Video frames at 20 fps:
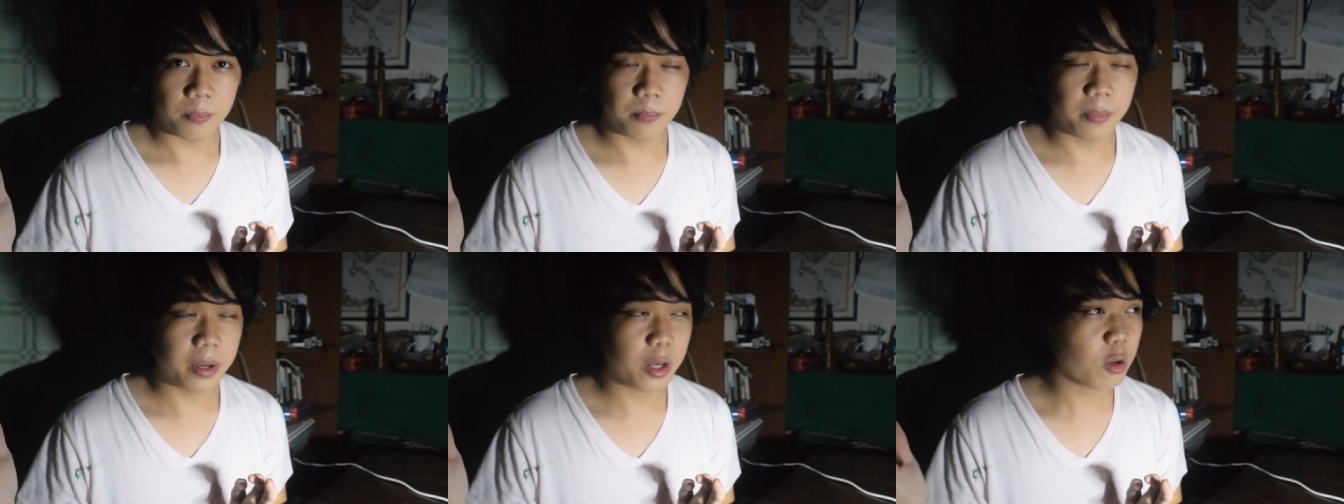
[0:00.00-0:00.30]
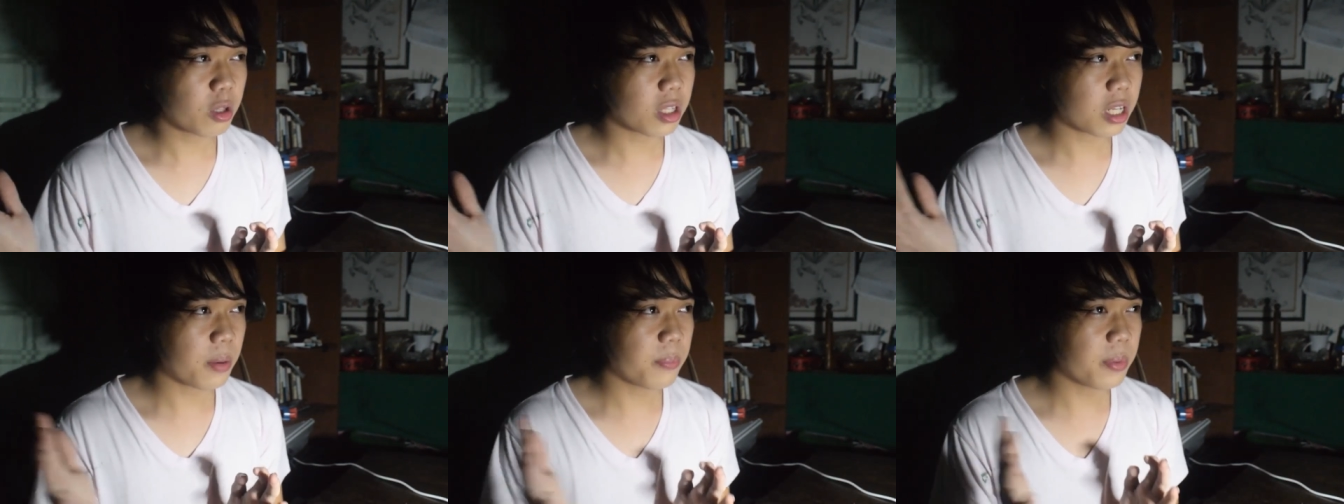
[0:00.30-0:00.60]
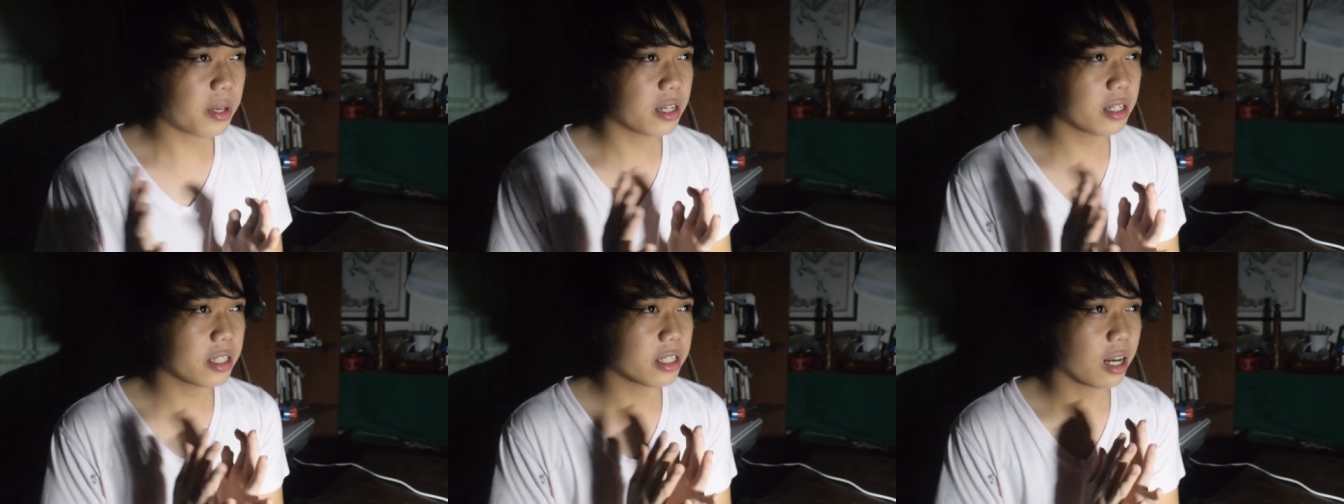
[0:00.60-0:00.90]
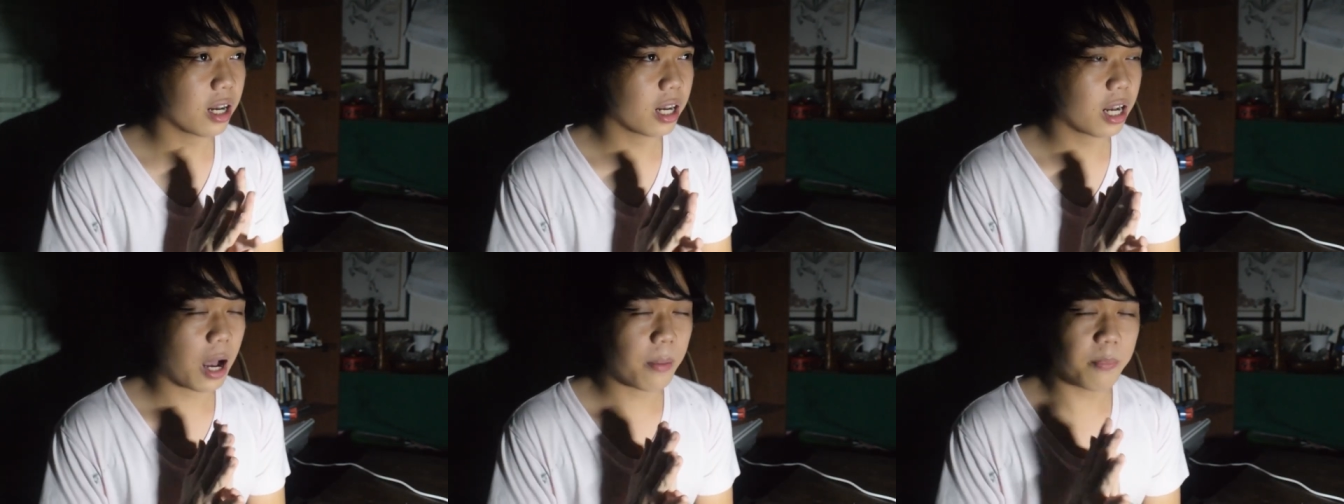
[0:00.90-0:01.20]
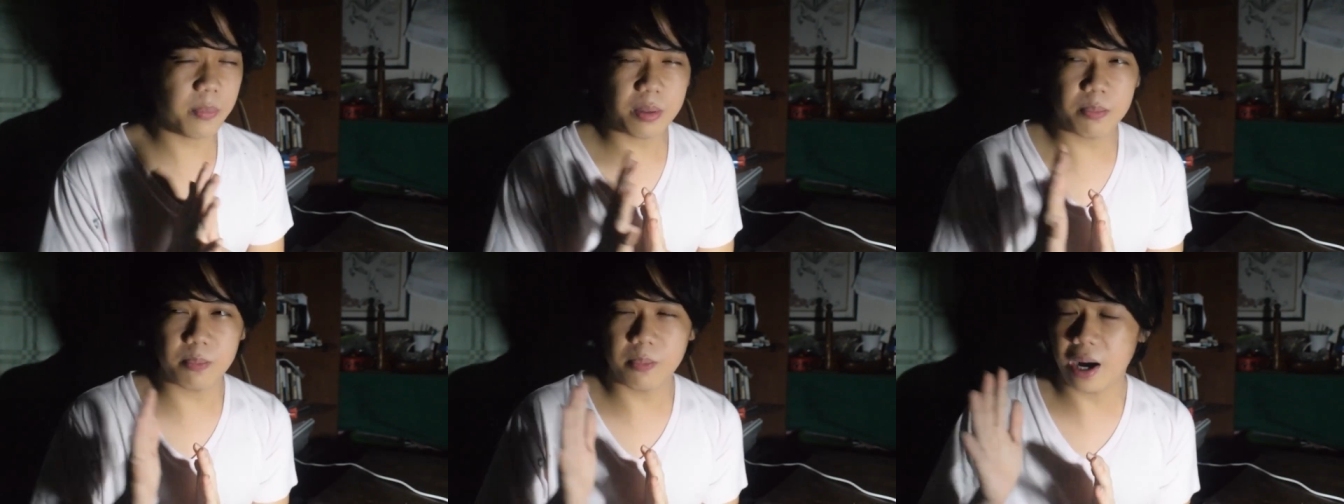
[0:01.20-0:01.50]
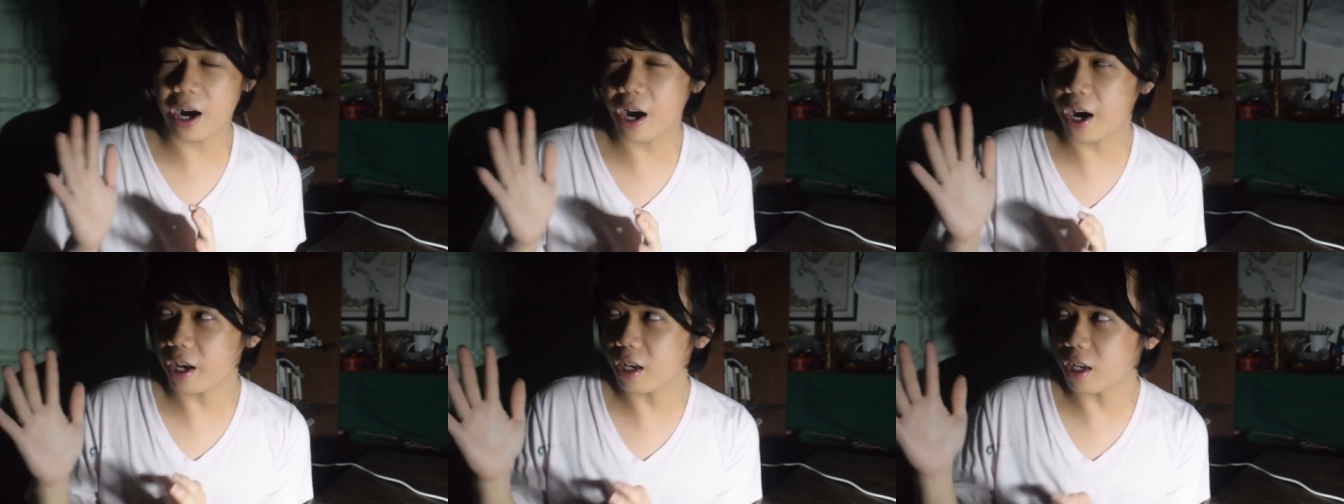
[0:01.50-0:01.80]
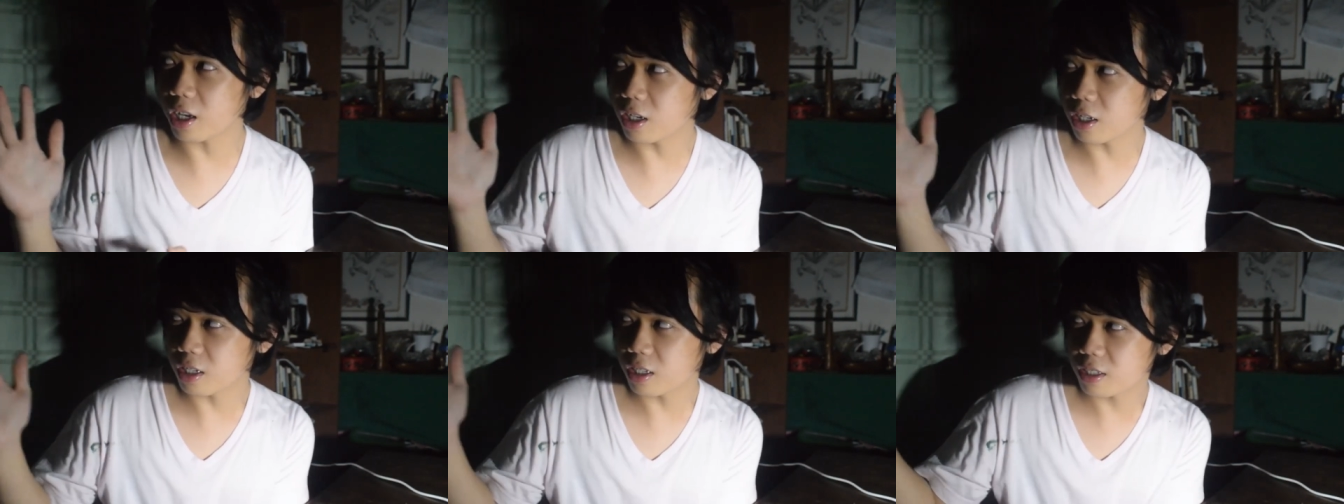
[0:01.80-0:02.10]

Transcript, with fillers: Meron kaming isang kapitbahay